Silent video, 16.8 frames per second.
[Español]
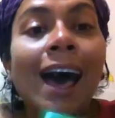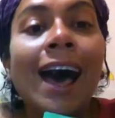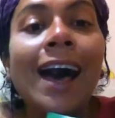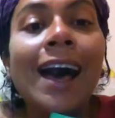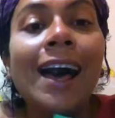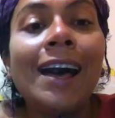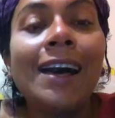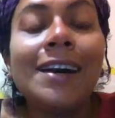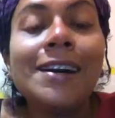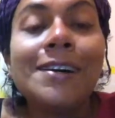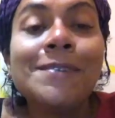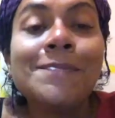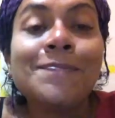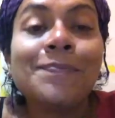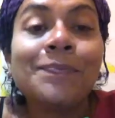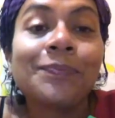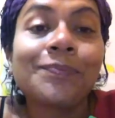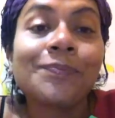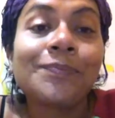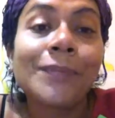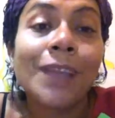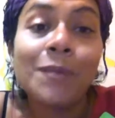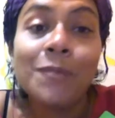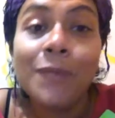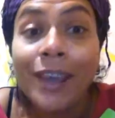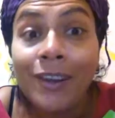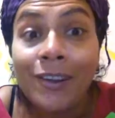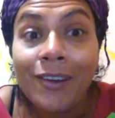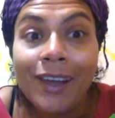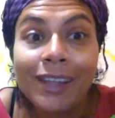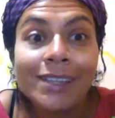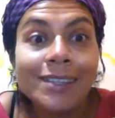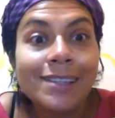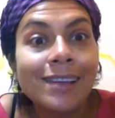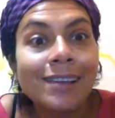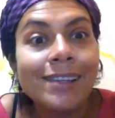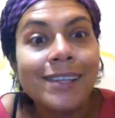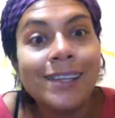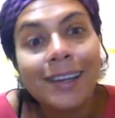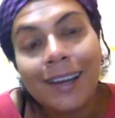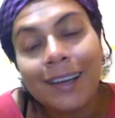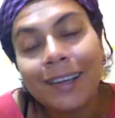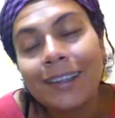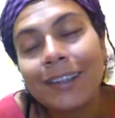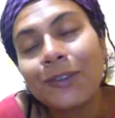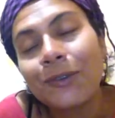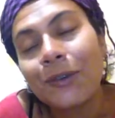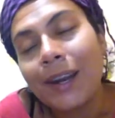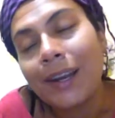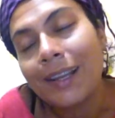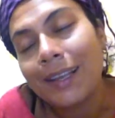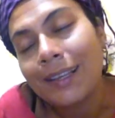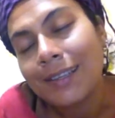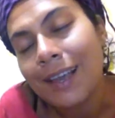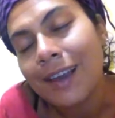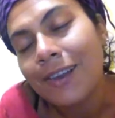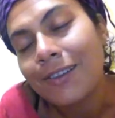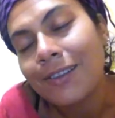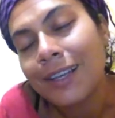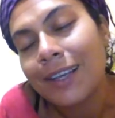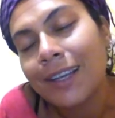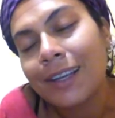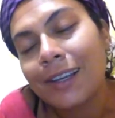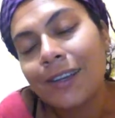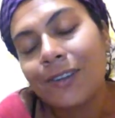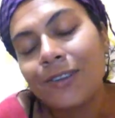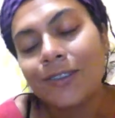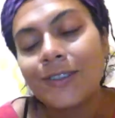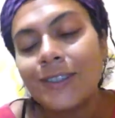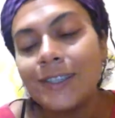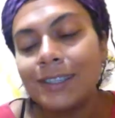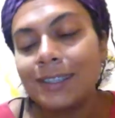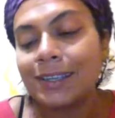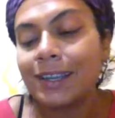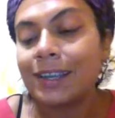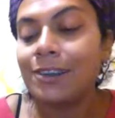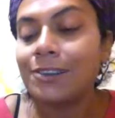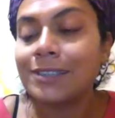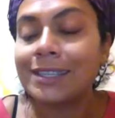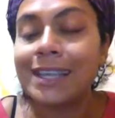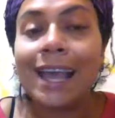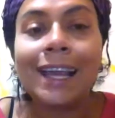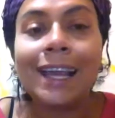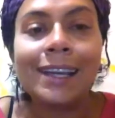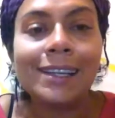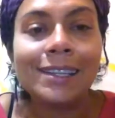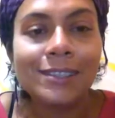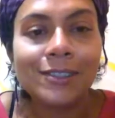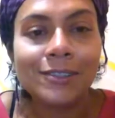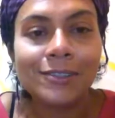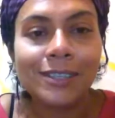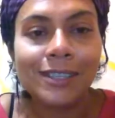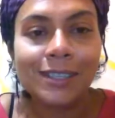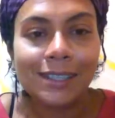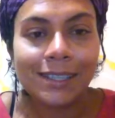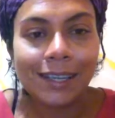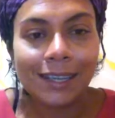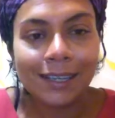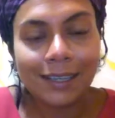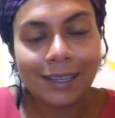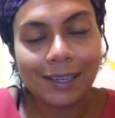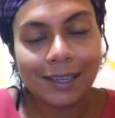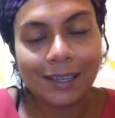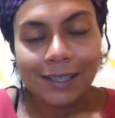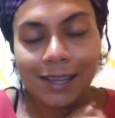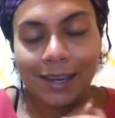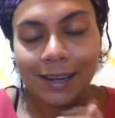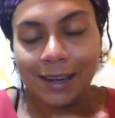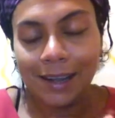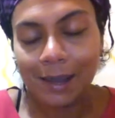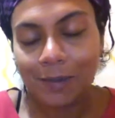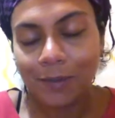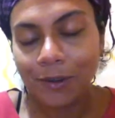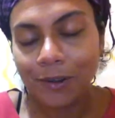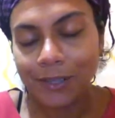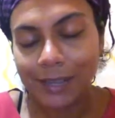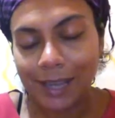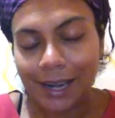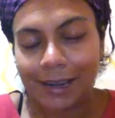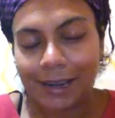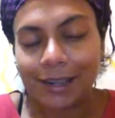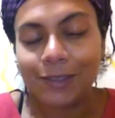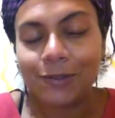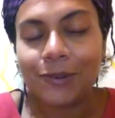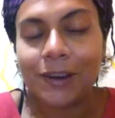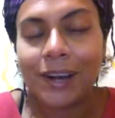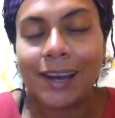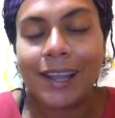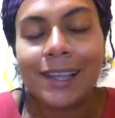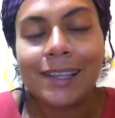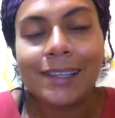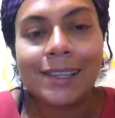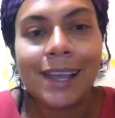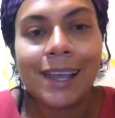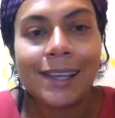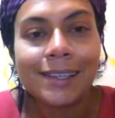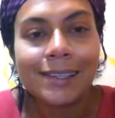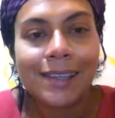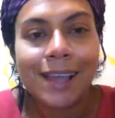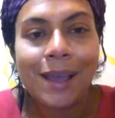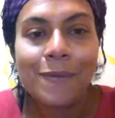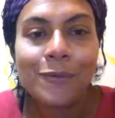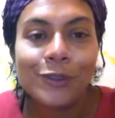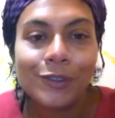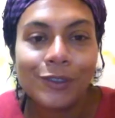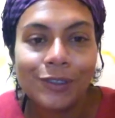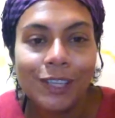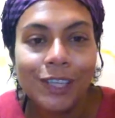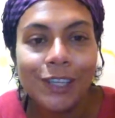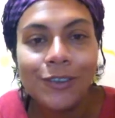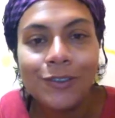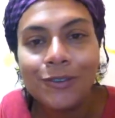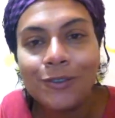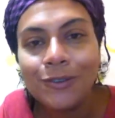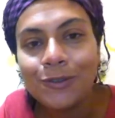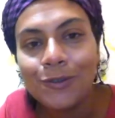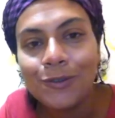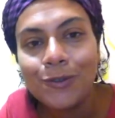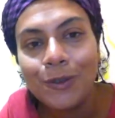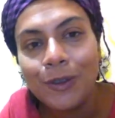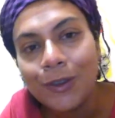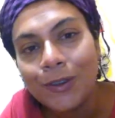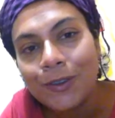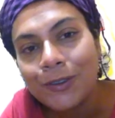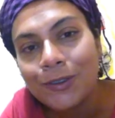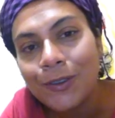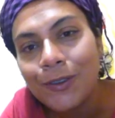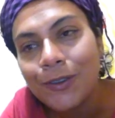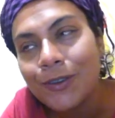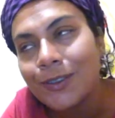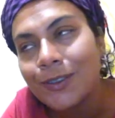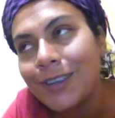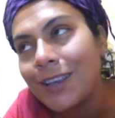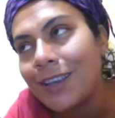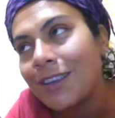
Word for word: Um, bueno, hay que salir a la naturaleza, los ángeles nos dicen, los ángeles nos dicen que salgamos a la naturaleza, que seamos niños curiosos, que